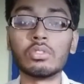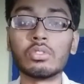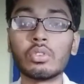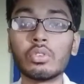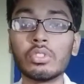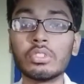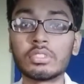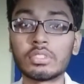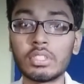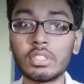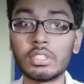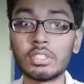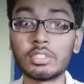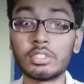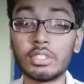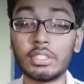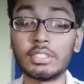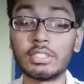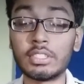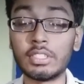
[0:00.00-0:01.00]
तो इसका
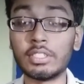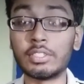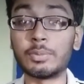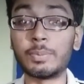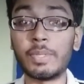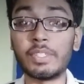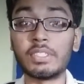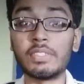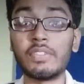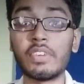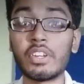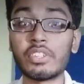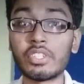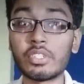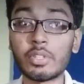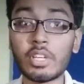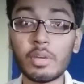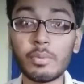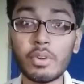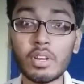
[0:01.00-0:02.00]
इसकी
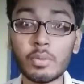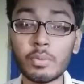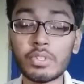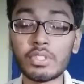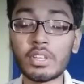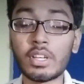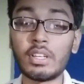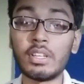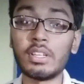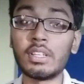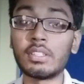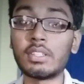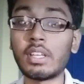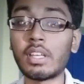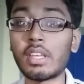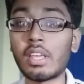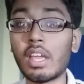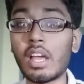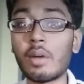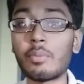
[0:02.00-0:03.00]
स्पेसिफिकेशन के बारे में जान लेते
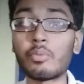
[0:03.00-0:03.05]
हैं ये